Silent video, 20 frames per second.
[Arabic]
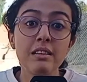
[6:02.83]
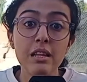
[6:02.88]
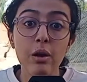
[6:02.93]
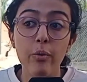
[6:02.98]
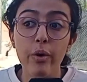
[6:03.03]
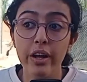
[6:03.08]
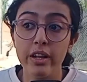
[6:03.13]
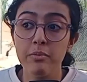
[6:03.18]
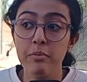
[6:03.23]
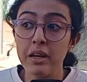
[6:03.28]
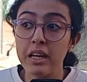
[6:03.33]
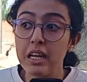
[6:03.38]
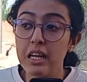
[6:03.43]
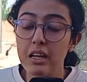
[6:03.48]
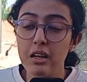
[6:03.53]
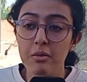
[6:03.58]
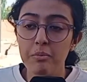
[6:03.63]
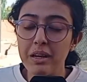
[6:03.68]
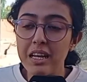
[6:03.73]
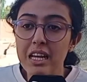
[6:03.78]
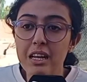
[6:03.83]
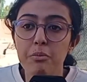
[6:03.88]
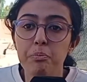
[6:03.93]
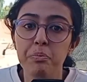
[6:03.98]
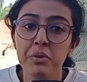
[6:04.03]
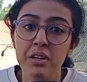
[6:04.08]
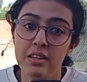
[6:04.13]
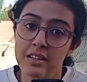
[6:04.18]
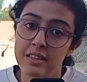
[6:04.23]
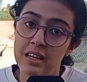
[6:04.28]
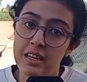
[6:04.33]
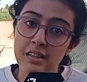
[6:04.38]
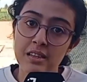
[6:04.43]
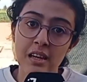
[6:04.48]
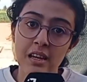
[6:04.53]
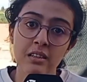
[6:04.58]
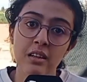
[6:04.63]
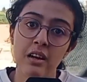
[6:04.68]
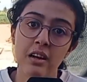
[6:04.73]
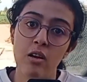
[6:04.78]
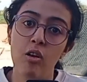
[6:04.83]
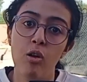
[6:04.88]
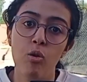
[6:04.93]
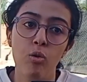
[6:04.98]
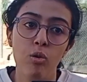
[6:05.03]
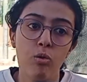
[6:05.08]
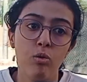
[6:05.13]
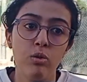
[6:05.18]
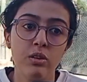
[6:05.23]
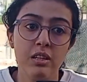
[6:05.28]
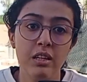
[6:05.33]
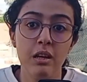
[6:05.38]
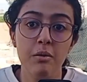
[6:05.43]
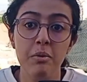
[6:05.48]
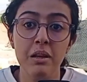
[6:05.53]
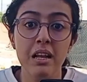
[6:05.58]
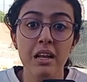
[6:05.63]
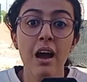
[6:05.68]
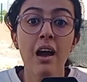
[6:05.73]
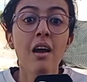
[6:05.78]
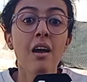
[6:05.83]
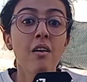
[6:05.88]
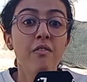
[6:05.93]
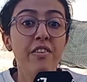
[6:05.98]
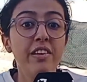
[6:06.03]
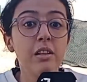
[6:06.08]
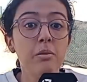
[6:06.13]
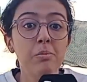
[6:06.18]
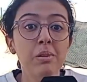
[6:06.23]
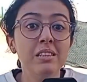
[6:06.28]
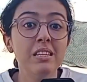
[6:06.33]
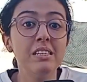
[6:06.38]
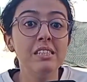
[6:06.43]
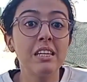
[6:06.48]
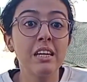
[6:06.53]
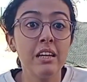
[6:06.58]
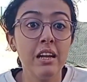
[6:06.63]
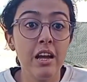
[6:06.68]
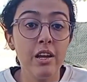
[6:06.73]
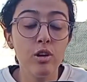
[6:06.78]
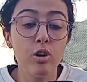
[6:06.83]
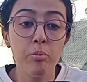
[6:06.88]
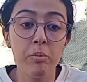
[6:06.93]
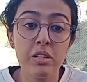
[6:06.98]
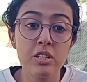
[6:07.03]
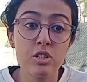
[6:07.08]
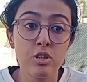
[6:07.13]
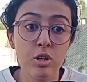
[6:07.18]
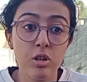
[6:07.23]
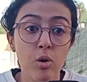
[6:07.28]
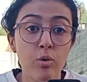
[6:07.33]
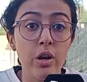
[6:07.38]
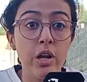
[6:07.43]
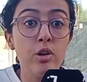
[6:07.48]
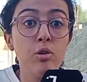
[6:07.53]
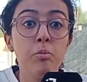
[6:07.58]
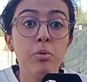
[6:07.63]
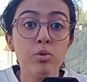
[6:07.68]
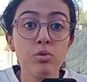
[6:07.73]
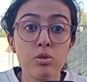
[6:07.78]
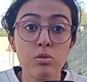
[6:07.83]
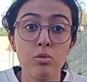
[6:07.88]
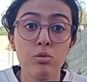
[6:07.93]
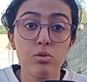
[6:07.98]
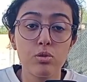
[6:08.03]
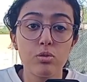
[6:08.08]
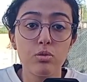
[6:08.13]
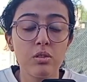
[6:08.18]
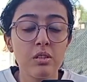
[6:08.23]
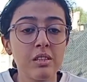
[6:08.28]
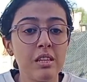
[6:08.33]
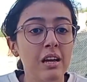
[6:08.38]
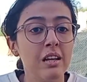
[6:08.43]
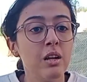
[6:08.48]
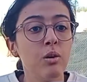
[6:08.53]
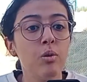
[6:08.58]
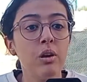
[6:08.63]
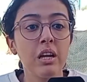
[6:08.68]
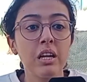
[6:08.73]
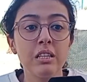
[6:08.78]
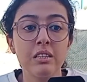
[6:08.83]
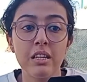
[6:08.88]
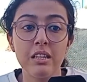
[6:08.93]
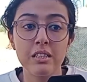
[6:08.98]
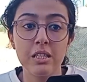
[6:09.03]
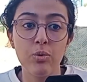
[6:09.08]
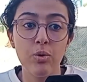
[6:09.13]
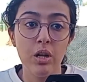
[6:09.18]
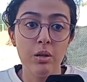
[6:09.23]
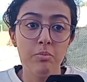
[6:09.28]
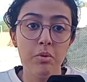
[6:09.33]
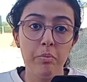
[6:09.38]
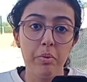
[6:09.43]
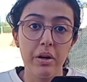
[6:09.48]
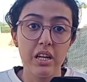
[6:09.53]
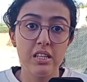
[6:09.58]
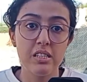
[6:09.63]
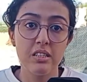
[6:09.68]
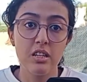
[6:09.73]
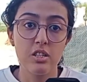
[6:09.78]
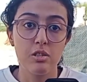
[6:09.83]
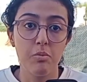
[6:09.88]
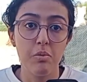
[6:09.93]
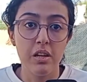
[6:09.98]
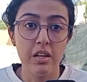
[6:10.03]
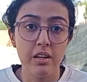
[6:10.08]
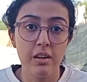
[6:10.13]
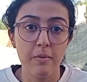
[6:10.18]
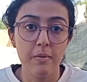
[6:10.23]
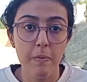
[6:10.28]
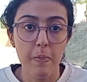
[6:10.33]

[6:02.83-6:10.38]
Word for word: تا واحد ما ما كيلبي النداء نتاعنا راه الحول والقوه الا بالله فهاد البلاد هادي كنعيو وما نتشكاو نعيو ما الصوت نتاعنا ولكن راه تا واحد ما بغى يستجيب لينا